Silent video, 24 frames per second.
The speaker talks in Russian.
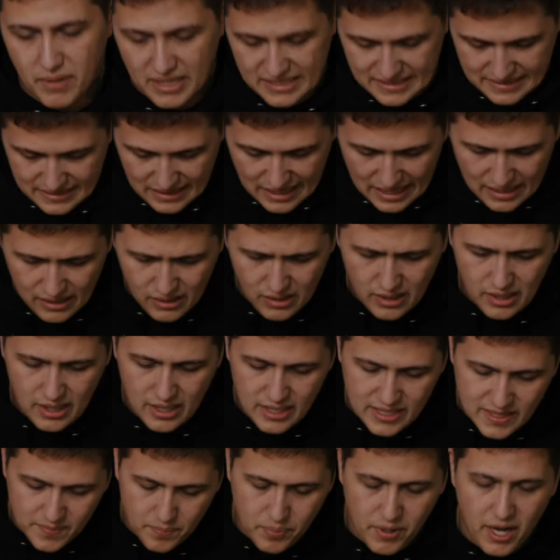Послал
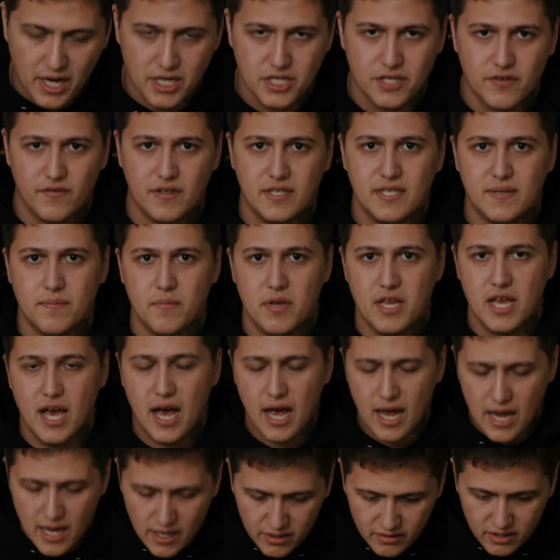спрашивать с
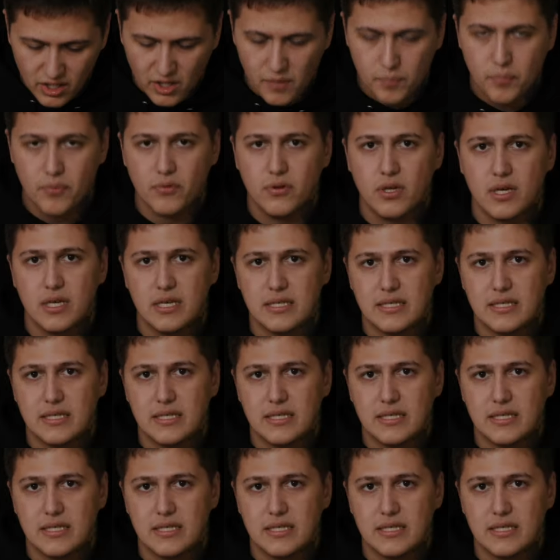меня толпу